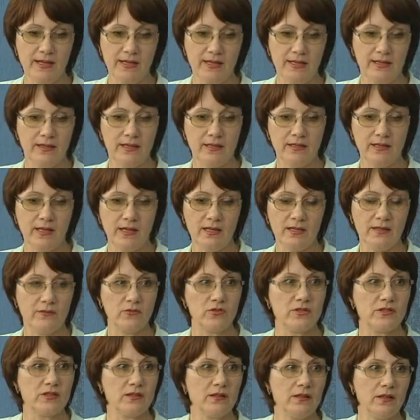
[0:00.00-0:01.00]
И тогда это
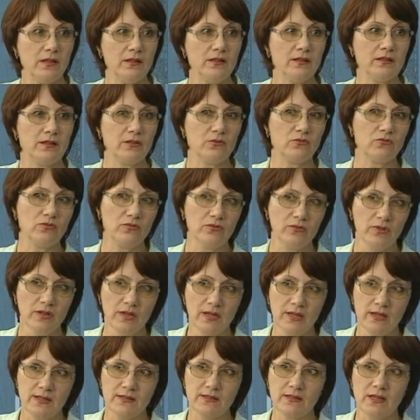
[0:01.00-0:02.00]
вот сыграло такую,
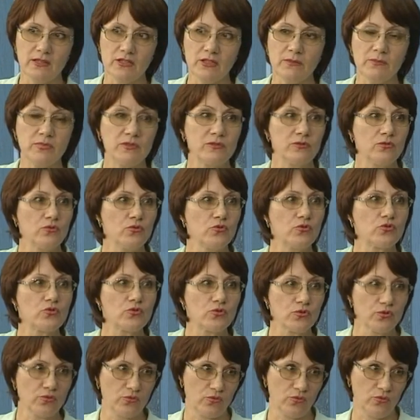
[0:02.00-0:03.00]
скажем, злую
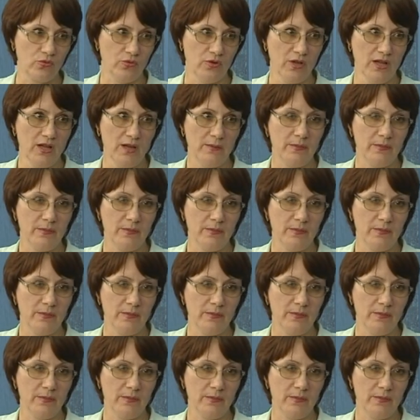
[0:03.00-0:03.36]
шутку.